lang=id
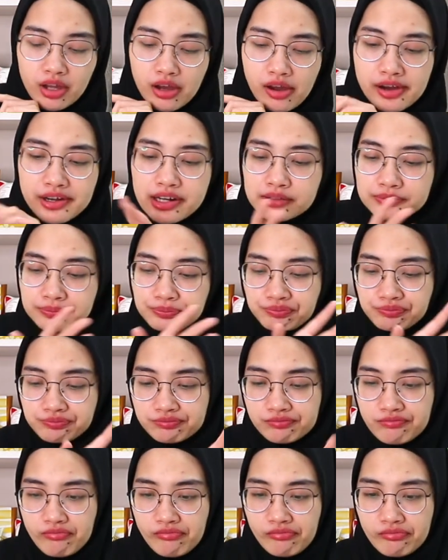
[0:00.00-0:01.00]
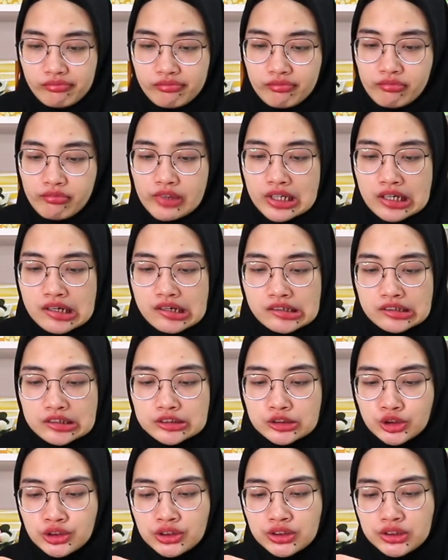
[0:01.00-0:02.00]
enak
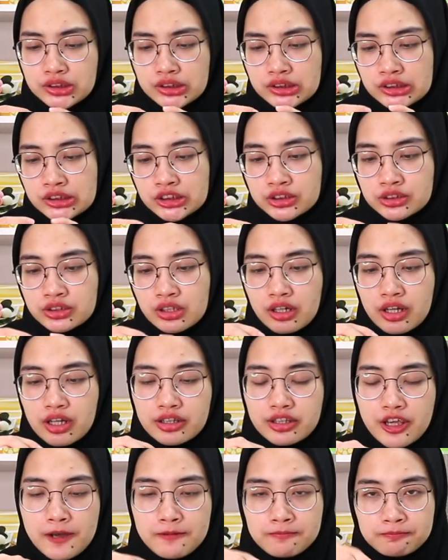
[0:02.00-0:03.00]
terus ini hazelnutnya